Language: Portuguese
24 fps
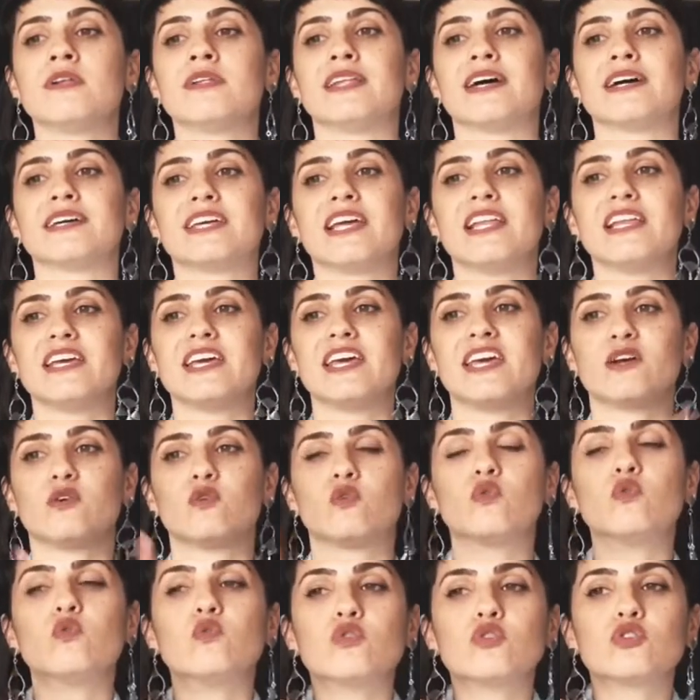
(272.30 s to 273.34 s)
naquele
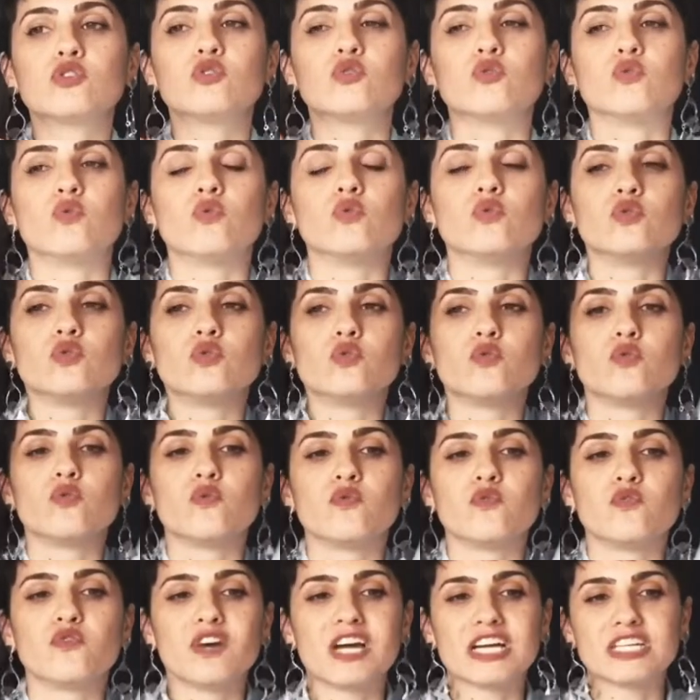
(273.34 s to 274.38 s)
recurso do
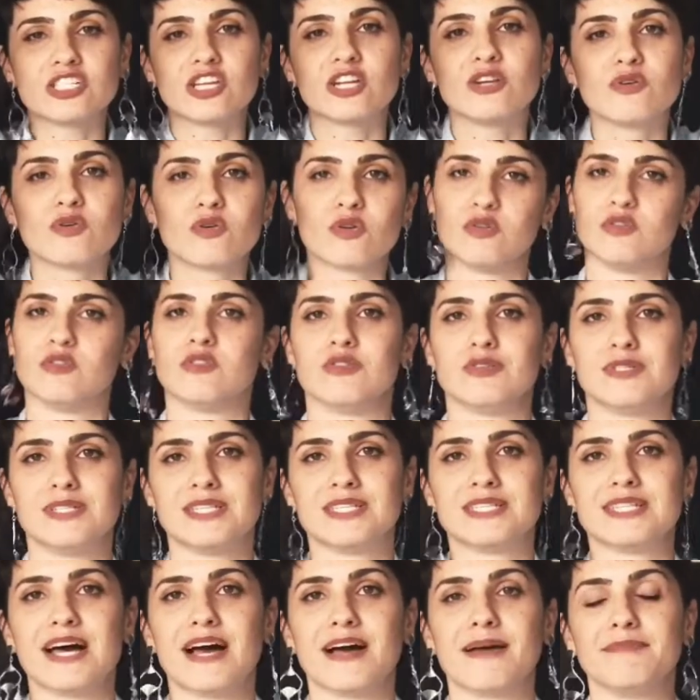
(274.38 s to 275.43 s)
fecha no close,
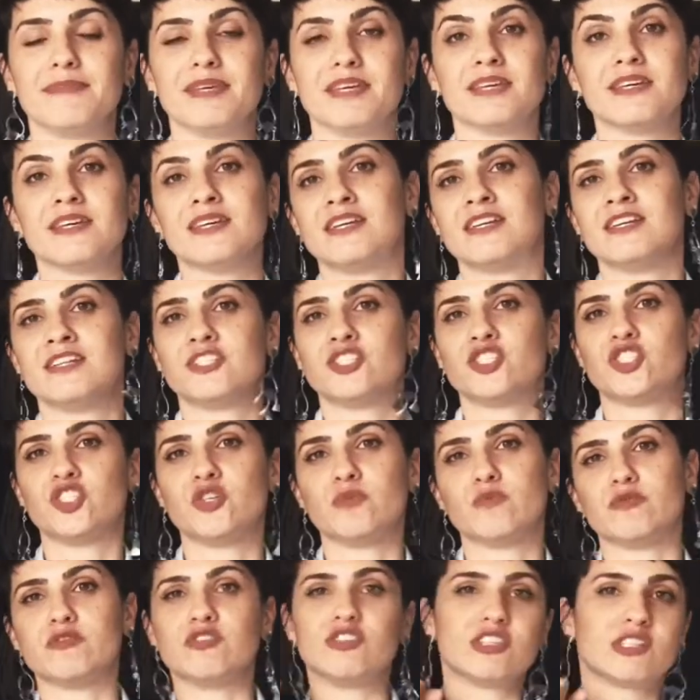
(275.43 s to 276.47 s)
sabe?
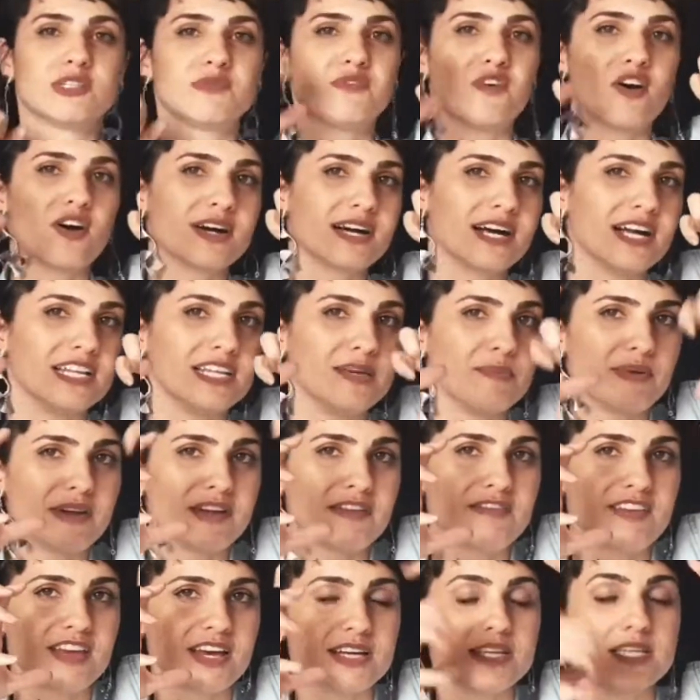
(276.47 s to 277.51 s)
Tipo, desfoca ali para
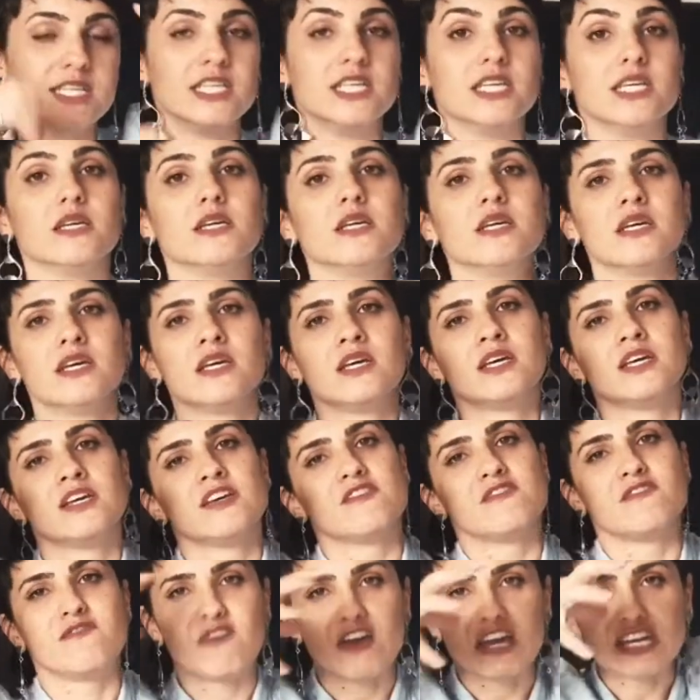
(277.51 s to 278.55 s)
ver aqui
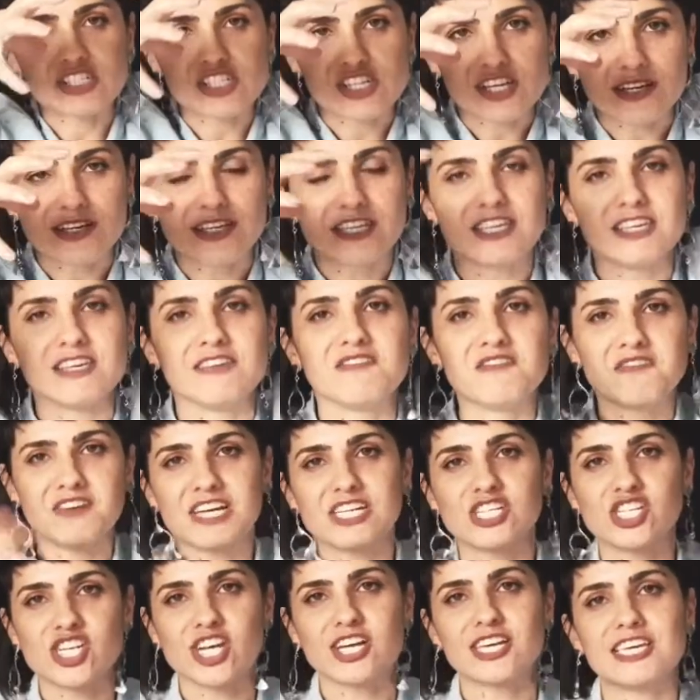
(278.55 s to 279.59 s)
fecha aqui,
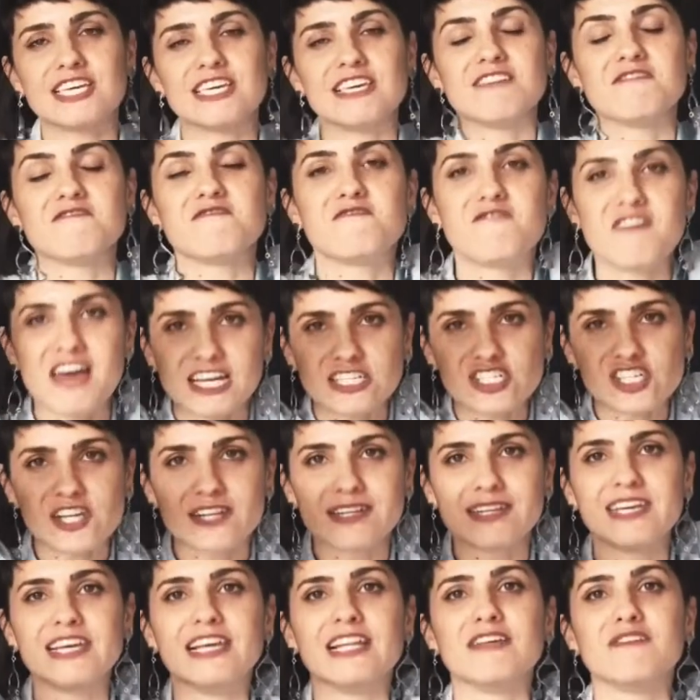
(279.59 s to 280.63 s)
fecha aqui, fecha
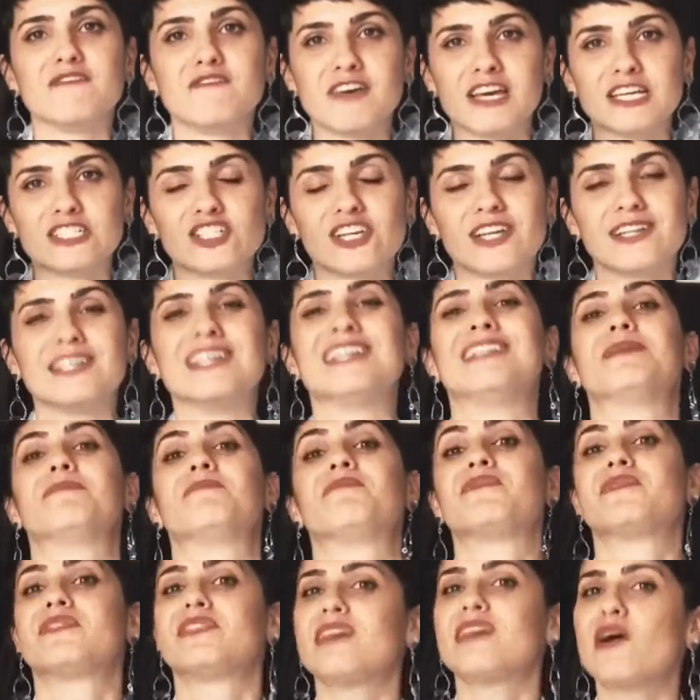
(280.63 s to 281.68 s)
nele, fecha nele.
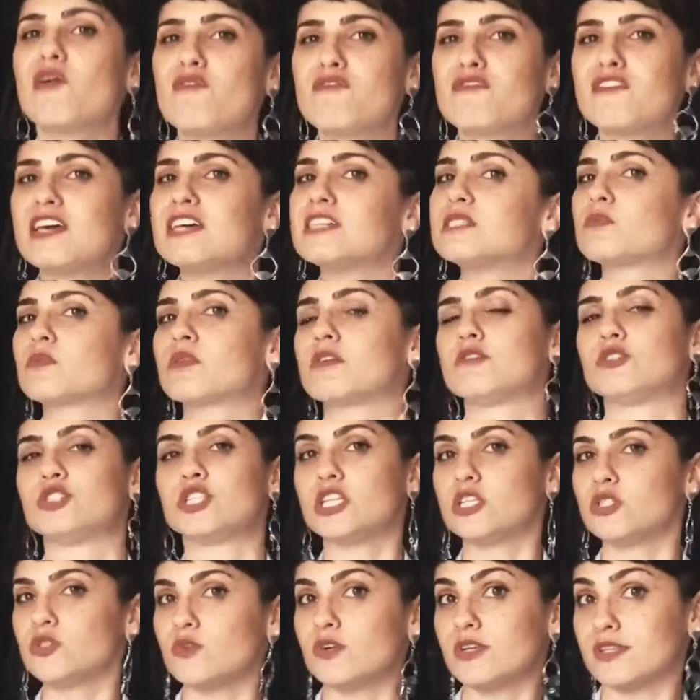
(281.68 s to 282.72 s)
Talvez porque o
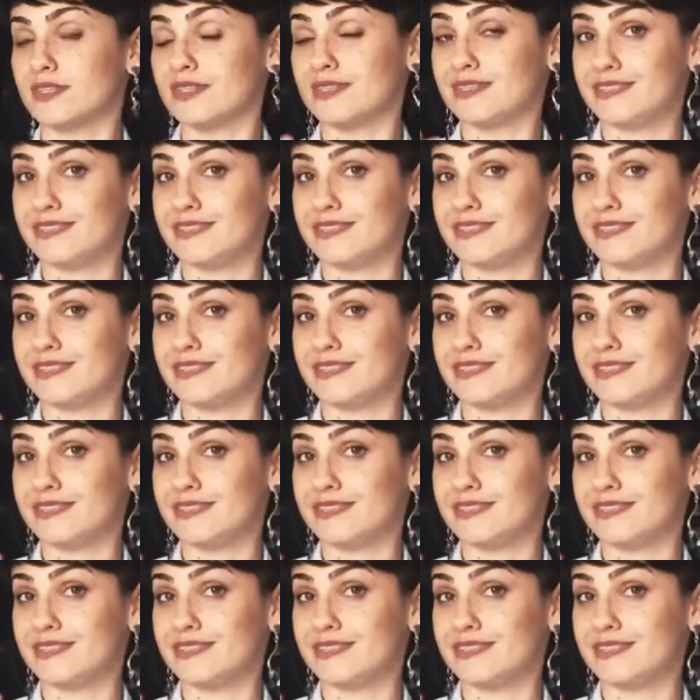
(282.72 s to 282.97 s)
diretor